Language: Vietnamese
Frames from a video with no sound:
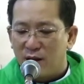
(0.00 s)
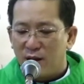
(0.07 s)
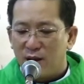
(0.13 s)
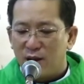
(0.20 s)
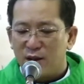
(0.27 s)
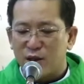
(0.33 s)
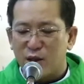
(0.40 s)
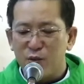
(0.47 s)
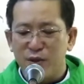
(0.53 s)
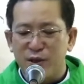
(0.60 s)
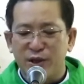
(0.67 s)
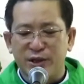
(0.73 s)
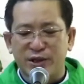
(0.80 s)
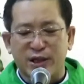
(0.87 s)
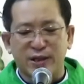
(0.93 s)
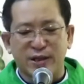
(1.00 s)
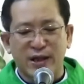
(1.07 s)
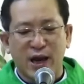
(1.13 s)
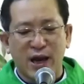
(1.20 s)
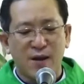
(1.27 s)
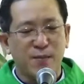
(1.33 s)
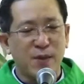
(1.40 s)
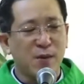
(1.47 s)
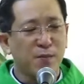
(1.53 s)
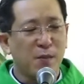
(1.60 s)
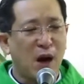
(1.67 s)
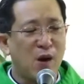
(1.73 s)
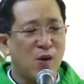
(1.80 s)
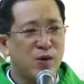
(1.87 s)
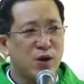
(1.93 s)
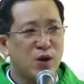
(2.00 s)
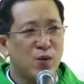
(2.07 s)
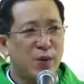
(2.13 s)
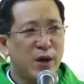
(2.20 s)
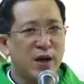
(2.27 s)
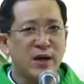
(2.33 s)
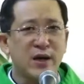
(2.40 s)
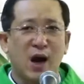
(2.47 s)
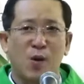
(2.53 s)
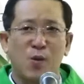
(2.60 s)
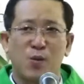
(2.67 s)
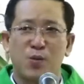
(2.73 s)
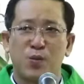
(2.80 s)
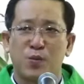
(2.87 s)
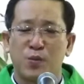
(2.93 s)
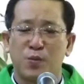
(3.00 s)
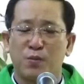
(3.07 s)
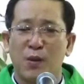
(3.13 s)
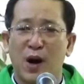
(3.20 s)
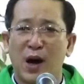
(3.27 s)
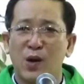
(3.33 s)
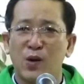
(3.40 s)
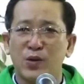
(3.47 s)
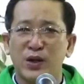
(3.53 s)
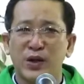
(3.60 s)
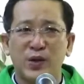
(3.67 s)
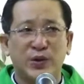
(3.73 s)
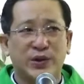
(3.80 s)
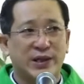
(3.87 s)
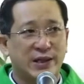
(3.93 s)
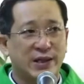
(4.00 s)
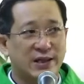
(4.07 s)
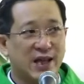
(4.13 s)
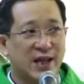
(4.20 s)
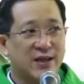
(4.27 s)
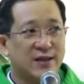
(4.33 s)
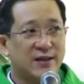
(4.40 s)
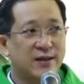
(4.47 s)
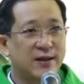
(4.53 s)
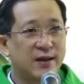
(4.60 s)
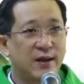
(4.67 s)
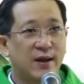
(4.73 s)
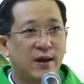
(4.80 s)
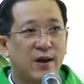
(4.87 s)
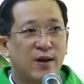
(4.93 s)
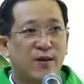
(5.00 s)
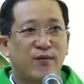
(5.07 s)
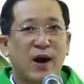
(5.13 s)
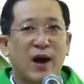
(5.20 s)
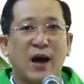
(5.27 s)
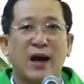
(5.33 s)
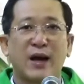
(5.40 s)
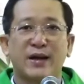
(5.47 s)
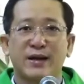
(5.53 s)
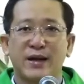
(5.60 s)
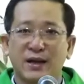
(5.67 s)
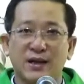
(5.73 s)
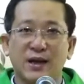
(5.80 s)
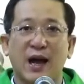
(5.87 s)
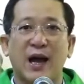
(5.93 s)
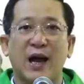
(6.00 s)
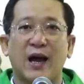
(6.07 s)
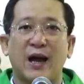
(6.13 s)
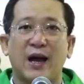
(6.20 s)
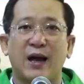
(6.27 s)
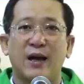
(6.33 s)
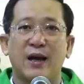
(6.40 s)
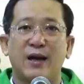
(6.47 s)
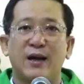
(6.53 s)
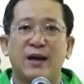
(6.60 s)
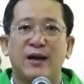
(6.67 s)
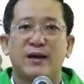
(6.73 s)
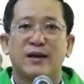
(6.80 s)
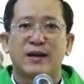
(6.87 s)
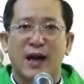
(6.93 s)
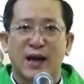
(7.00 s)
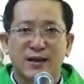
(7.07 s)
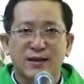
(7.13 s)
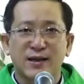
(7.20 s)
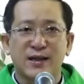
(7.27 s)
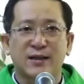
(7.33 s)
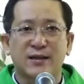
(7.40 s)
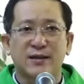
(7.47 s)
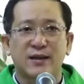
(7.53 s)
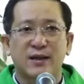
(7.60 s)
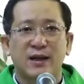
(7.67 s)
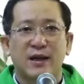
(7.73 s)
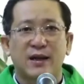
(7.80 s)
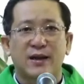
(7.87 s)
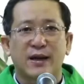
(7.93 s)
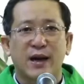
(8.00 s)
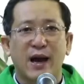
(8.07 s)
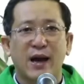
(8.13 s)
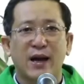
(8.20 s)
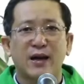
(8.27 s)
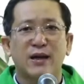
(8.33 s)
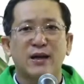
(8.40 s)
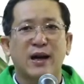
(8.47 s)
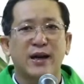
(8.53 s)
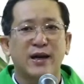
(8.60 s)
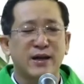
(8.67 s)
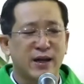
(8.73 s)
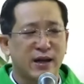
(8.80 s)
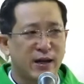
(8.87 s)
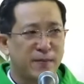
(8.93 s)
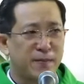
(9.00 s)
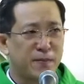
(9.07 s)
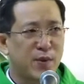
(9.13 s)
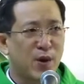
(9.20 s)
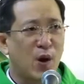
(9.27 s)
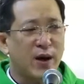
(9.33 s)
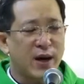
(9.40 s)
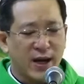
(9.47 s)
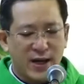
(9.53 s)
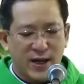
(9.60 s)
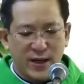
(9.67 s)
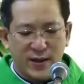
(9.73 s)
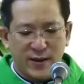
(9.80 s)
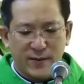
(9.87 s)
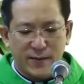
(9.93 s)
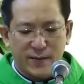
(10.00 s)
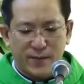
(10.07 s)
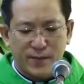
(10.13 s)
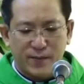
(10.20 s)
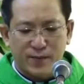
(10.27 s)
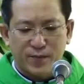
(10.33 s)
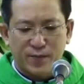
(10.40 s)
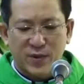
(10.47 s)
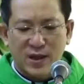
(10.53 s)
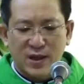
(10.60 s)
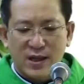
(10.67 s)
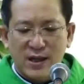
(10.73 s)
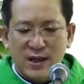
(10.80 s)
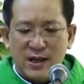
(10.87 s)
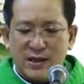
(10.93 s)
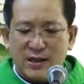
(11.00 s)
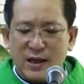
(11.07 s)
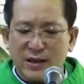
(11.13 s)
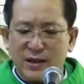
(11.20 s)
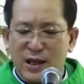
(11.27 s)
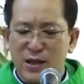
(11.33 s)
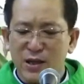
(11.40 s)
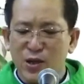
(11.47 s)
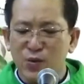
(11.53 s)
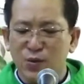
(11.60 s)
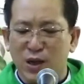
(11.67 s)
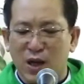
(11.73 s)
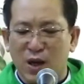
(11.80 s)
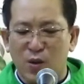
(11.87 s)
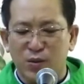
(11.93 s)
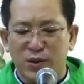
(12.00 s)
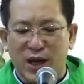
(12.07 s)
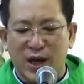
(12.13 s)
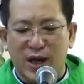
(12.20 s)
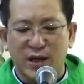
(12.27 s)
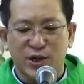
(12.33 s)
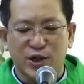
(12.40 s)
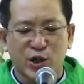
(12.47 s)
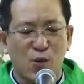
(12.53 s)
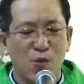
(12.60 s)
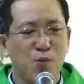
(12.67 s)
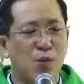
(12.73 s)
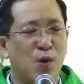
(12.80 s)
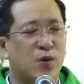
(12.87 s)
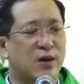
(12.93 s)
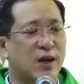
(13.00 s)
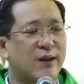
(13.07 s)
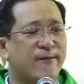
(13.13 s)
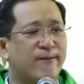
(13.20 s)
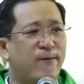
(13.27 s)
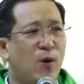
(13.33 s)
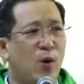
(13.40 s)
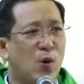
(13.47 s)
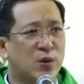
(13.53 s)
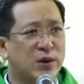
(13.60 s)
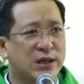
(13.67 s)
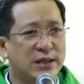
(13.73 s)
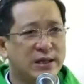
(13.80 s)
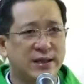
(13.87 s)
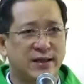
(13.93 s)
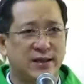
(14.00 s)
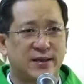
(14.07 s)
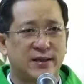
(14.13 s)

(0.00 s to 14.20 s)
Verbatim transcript: sống giữa trần gian biết bao nhiêu biến động, bao nhiêu thử thách, và nhất là nạn dịch đang lây nhiễm đó đây. Chắc chắn chúng ta không thể sống một cách vô tư được.